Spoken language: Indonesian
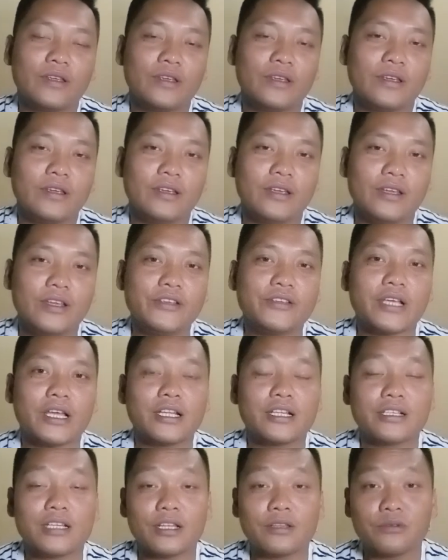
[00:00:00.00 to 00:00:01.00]
Ini salah
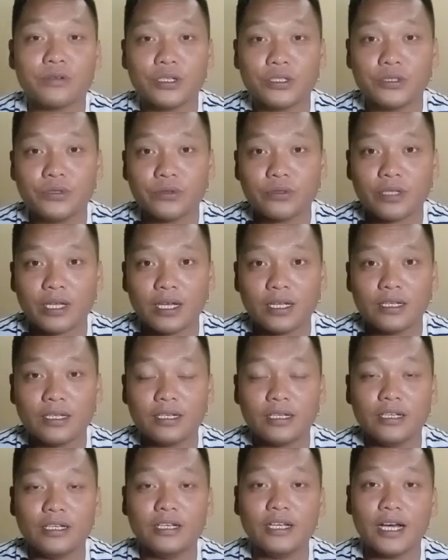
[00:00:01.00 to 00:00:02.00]
satu
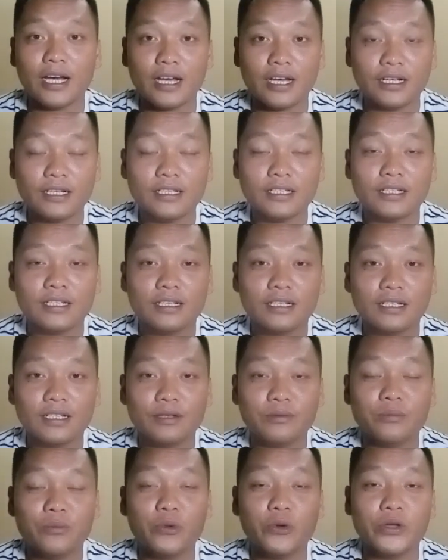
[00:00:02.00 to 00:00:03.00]
kejutan dan
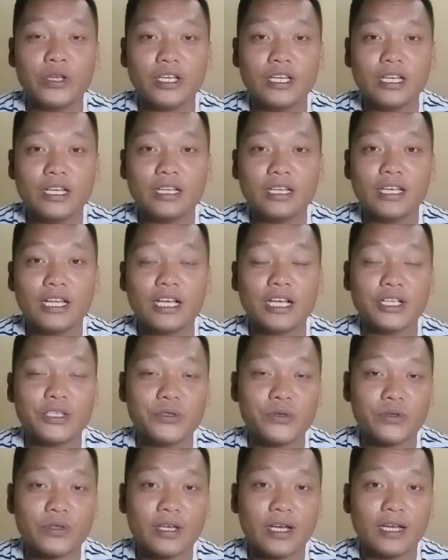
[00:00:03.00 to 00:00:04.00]
Muhyiddin
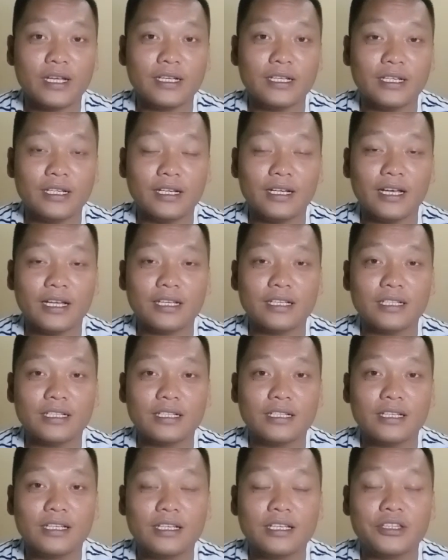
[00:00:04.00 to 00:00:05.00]
dikejutkan dengan
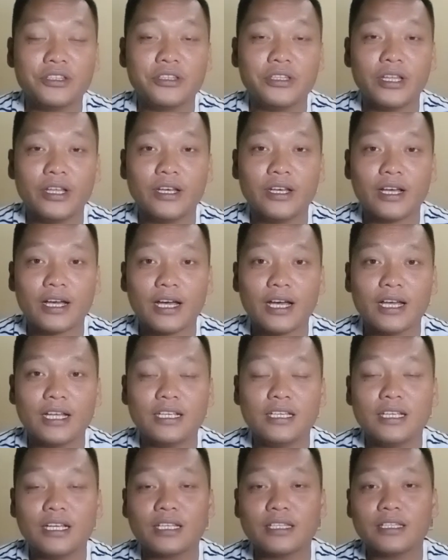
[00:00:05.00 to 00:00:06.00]
tindakan
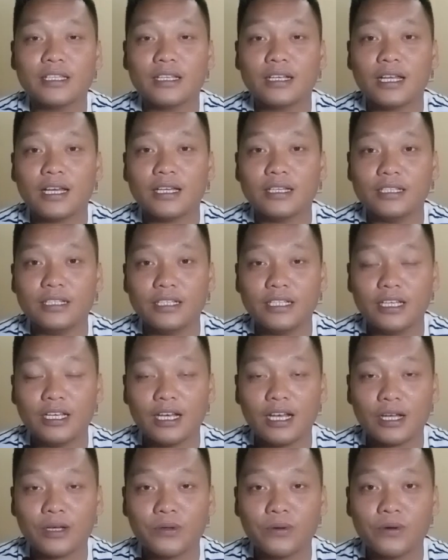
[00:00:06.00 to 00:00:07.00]
yang telah
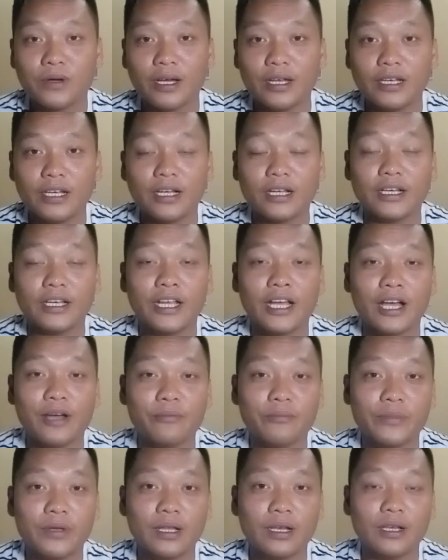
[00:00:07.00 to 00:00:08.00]
dilakukan yang
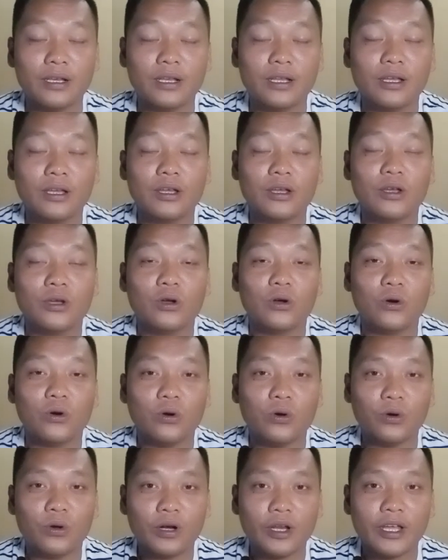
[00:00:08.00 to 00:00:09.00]
diambil
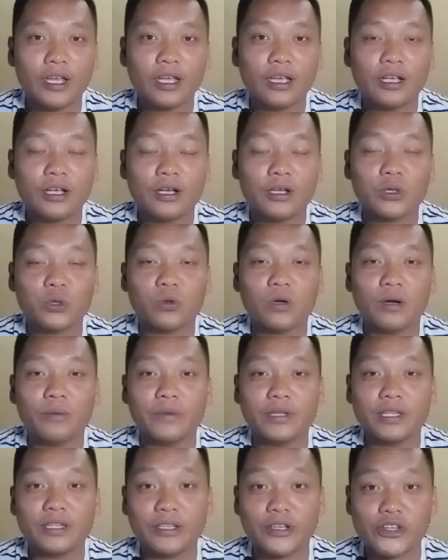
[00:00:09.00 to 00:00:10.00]
oleh Ketua
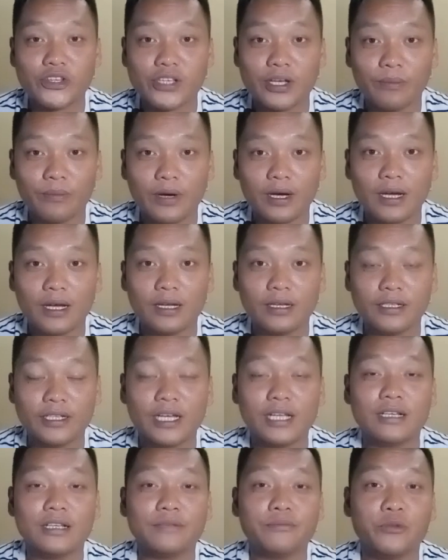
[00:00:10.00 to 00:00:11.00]
Menteri Sabah
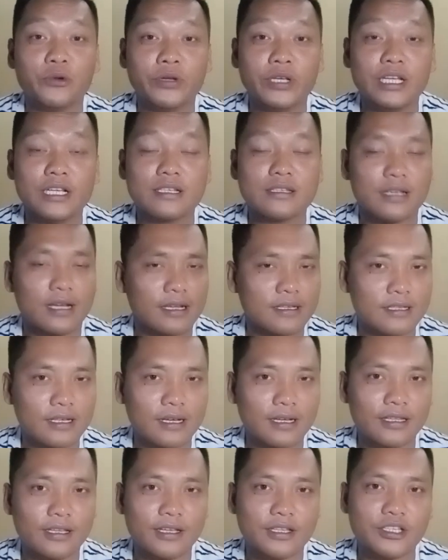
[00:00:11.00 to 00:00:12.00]
dan Muhyiddin
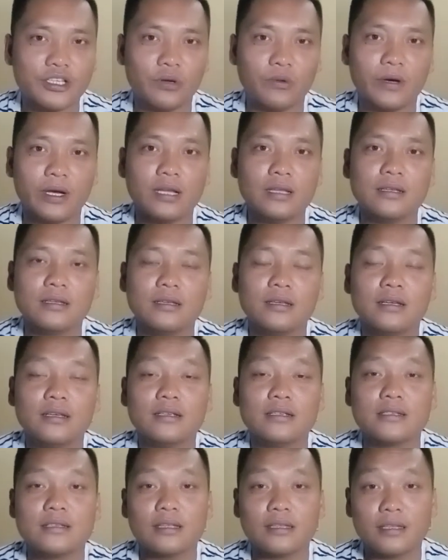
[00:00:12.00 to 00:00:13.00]
sangat-sangat kecewa
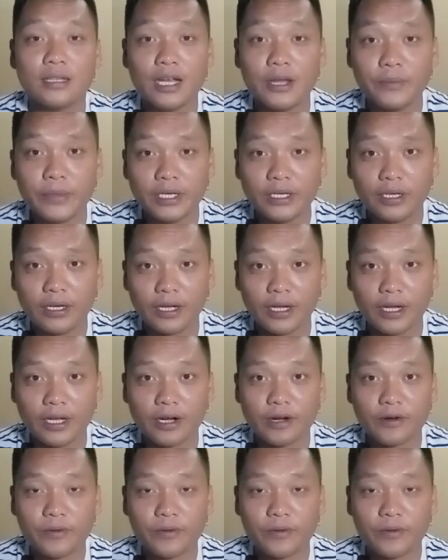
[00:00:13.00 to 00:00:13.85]
setelah mendengar